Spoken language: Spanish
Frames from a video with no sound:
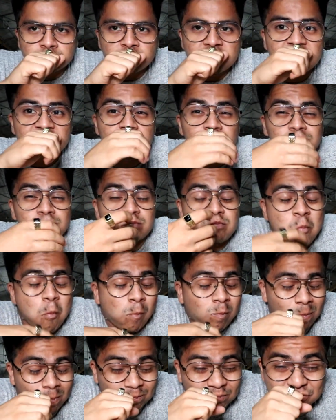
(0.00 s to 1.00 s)
Miren,
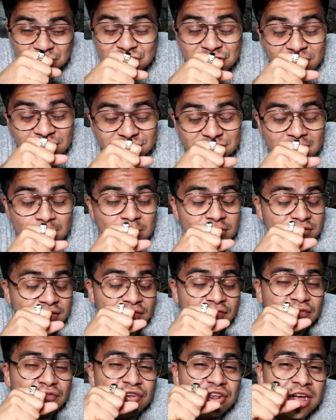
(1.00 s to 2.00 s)
ya se me está
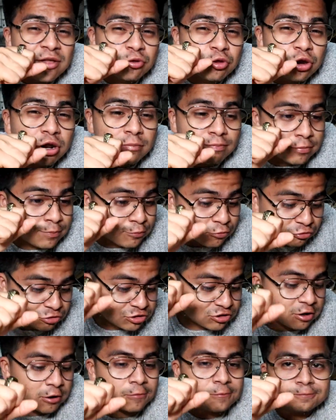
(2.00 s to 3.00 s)
enfriando la
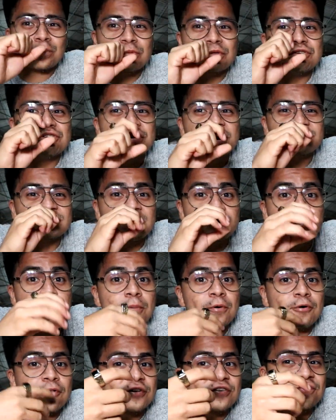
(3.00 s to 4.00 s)
pupusa y ya sabe un
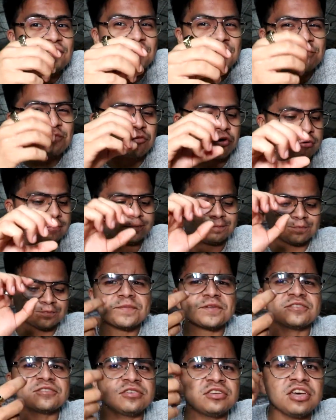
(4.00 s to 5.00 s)
poco diferente.
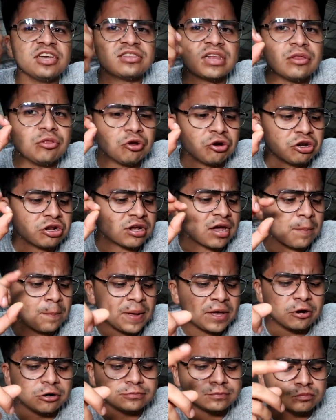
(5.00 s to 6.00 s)
Sigue estando rica,
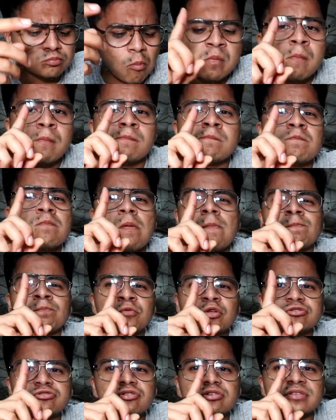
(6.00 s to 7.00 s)
pero
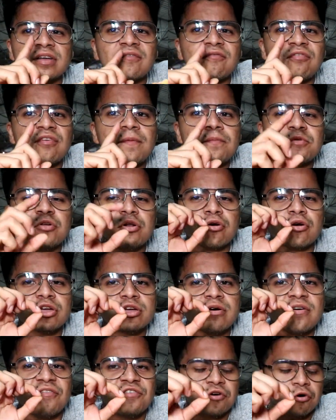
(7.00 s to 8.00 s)
no soy tan fan de lo que
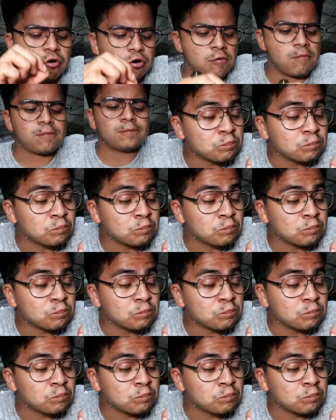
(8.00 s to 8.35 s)
iba a frijol.